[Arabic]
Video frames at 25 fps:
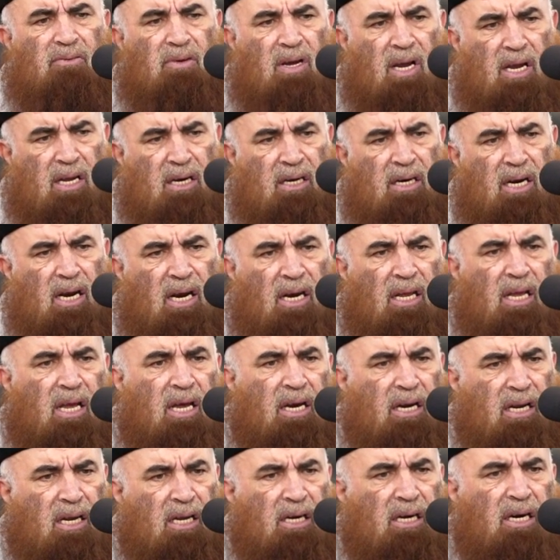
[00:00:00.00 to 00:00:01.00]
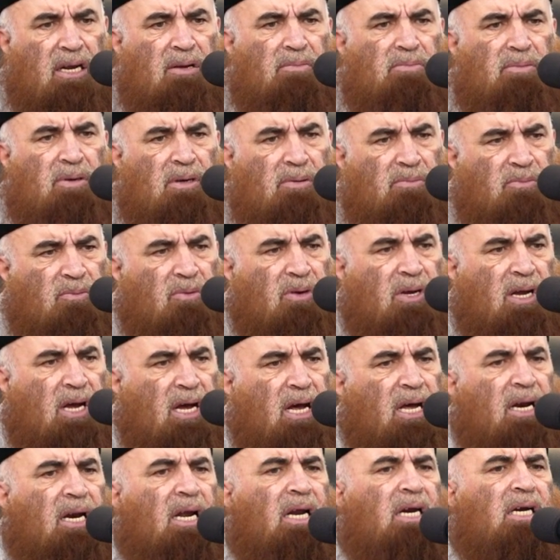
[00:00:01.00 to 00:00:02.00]
فإن القرين
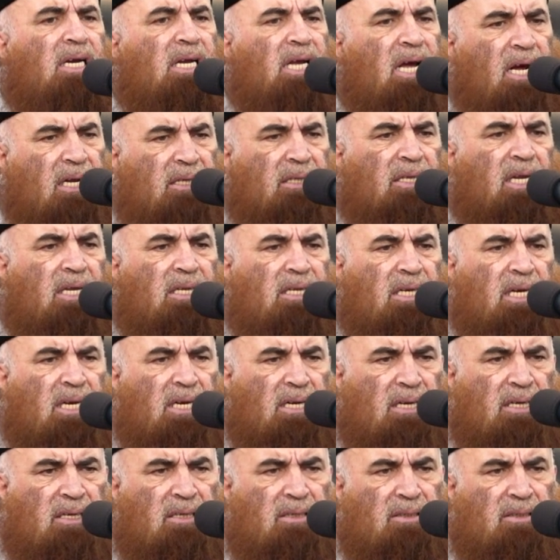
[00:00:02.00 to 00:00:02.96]
بالمقارن يقتدي